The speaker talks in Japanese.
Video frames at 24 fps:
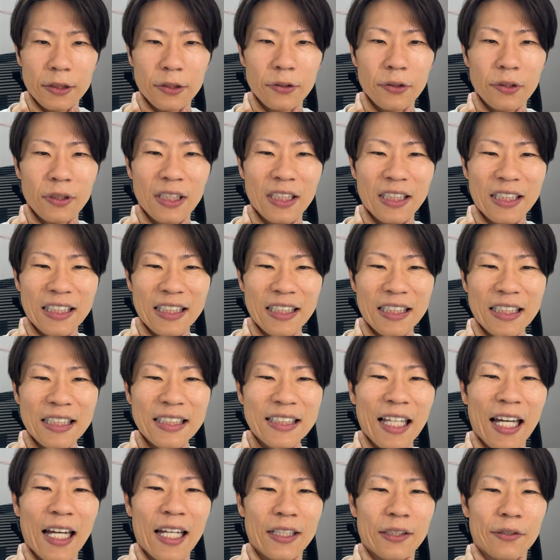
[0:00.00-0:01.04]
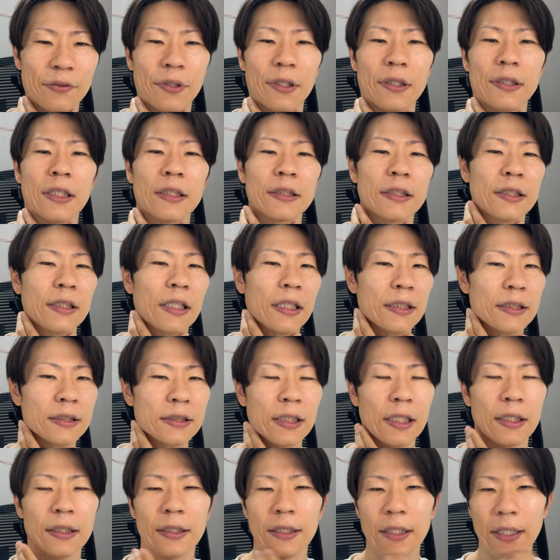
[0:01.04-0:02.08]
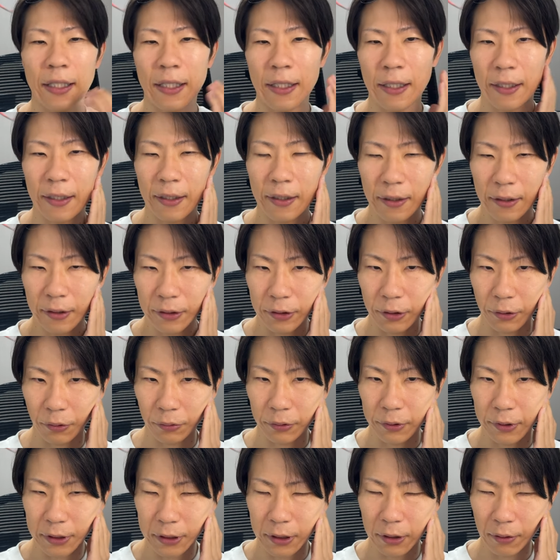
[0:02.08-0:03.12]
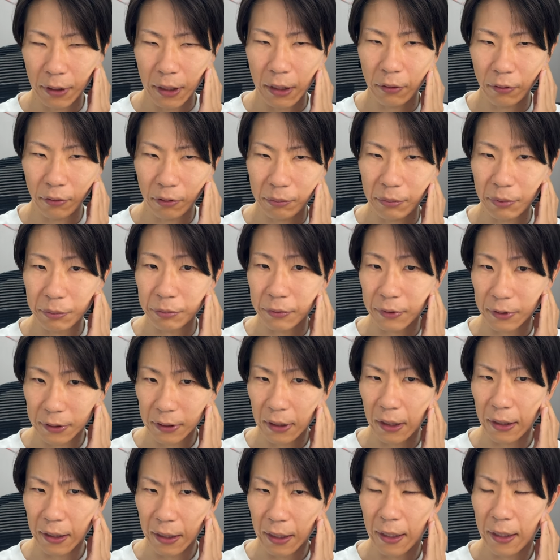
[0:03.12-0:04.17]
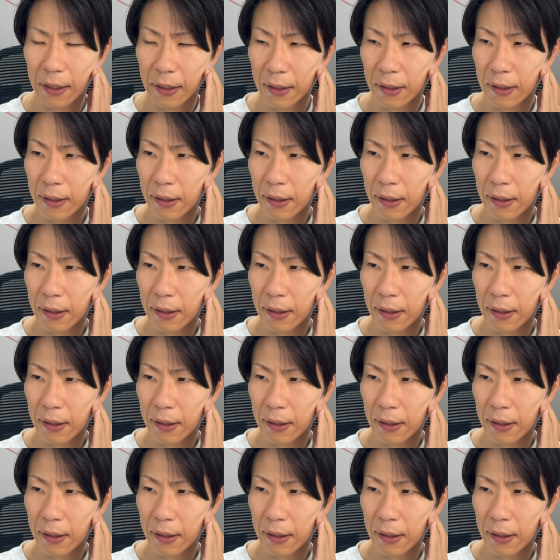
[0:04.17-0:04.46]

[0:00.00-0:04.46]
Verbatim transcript: その時に痛いとかなったりしたんで、こっちの顎の部分ですかね。